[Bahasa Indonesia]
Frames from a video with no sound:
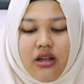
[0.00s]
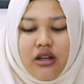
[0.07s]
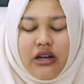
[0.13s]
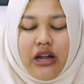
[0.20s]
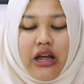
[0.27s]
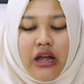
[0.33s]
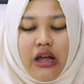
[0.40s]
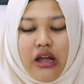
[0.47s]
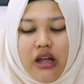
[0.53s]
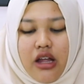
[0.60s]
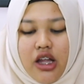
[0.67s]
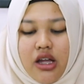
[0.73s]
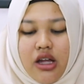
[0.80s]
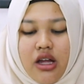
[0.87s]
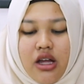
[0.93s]
Nah,
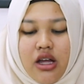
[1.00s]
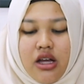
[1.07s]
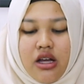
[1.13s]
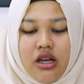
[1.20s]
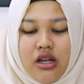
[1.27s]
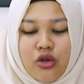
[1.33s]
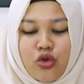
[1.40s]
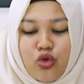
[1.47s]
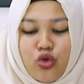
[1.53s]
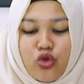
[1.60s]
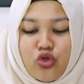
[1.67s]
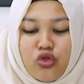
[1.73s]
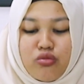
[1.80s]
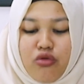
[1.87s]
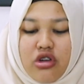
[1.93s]
dulu
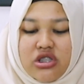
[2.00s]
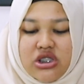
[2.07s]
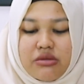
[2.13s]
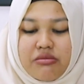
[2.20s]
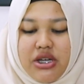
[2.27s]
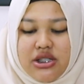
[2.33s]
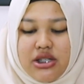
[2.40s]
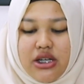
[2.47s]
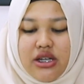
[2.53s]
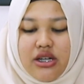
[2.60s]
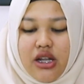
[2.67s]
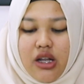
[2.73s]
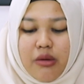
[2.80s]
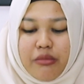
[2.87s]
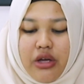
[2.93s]
tuh mochi biasanya
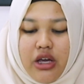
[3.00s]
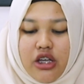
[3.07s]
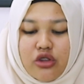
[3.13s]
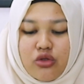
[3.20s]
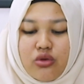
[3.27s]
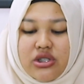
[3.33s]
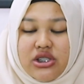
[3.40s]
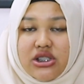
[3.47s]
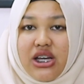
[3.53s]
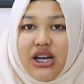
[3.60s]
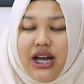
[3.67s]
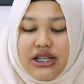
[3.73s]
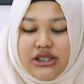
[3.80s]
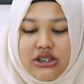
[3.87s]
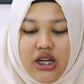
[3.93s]
dalamnya itu isinya
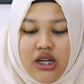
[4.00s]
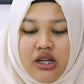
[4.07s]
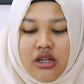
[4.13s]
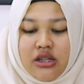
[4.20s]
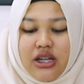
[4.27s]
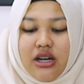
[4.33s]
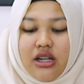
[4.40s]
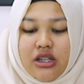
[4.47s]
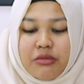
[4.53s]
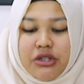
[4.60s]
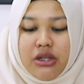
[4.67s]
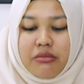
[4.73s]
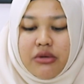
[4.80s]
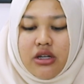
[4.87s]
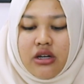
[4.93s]
kacang tanah
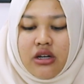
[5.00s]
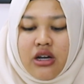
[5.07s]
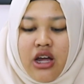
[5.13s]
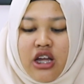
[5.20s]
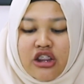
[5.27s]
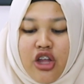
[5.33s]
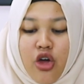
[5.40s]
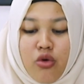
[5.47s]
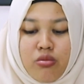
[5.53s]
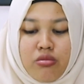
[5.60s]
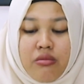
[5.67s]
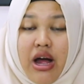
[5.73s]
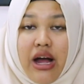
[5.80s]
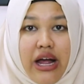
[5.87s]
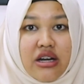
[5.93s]
teman-teman atau
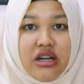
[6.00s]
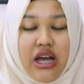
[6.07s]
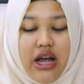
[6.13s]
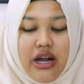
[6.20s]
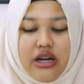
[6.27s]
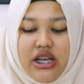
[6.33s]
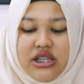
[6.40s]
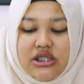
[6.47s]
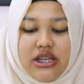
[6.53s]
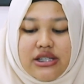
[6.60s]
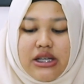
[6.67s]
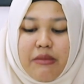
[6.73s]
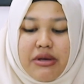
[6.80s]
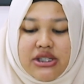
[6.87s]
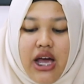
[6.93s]
bahkan gak ada isinya
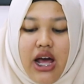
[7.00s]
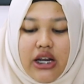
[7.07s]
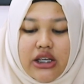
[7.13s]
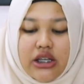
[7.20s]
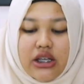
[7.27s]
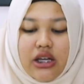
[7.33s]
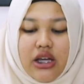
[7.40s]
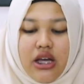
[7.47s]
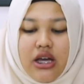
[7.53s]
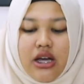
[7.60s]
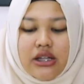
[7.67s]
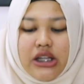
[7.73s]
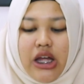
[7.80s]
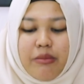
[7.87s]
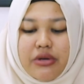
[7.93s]
sama sekali
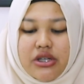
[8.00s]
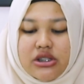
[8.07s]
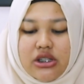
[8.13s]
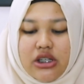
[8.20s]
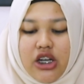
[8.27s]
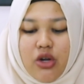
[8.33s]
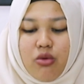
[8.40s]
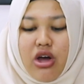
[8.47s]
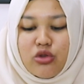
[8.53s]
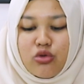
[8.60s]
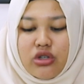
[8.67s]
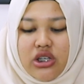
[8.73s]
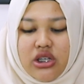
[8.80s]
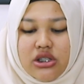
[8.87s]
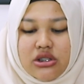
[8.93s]
tapi seiring waktu
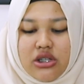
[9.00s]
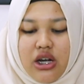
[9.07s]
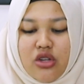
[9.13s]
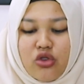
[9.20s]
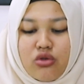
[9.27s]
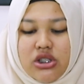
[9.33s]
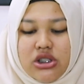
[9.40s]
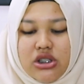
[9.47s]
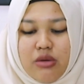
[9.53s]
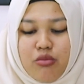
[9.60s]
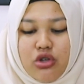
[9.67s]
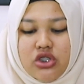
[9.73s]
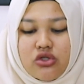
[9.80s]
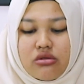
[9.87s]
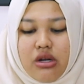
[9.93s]
nih sekarang tuh isinya
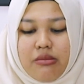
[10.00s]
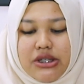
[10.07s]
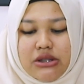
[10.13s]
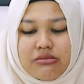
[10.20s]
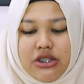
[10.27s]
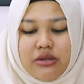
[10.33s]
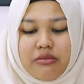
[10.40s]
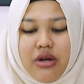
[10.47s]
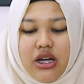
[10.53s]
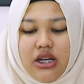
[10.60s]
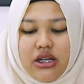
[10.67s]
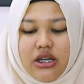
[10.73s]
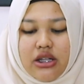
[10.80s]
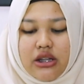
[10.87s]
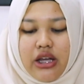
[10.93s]
mochi tuh udah macam-macam
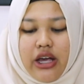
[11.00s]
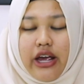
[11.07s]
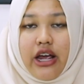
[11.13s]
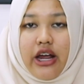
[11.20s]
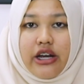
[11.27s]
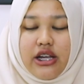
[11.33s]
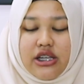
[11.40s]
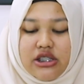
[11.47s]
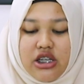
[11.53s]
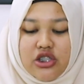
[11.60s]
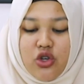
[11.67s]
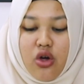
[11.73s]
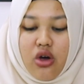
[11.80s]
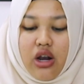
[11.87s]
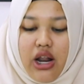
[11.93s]
banget kayak ada yang isinya
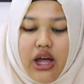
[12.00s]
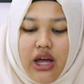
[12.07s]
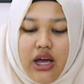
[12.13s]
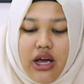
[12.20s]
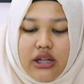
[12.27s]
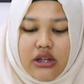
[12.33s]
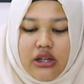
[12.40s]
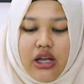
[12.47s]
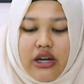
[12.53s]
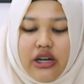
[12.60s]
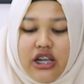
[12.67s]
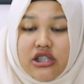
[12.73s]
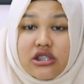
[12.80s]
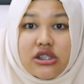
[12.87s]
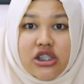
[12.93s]
coklat ada
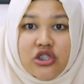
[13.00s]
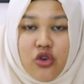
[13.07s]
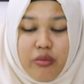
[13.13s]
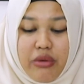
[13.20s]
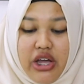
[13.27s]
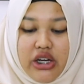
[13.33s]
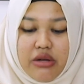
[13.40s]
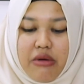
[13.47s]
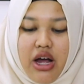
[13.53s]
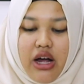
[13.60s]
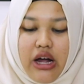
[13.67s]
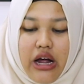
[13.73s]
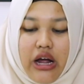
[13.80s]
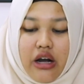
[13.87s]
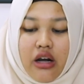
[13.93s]
yang isinya strawberry
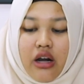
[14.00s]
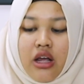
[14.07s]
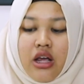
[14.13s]
bahkan